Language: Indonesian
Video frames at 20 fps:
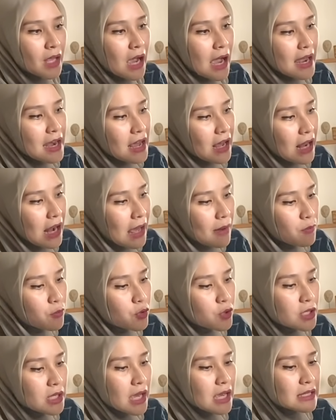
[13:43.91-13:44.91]
ada
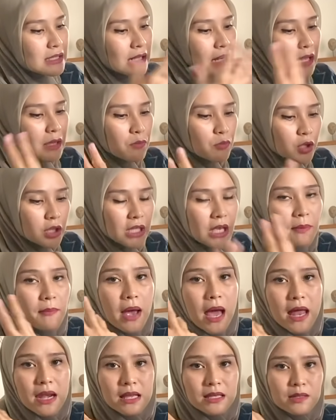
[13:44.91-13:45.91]
kelambunya selimutnya
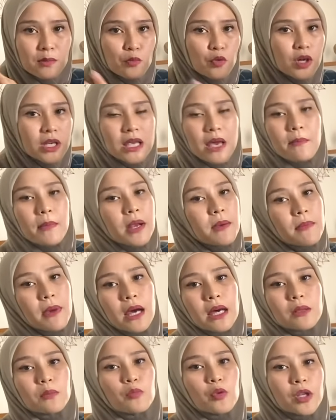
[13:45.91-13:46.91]
bahannya semua nyaman
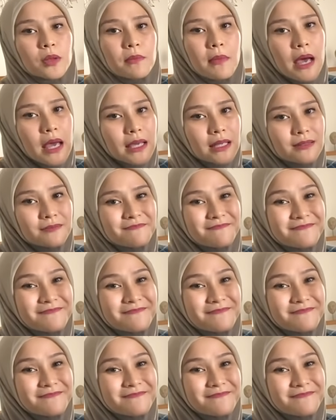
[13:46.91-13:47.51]
banget buat bayi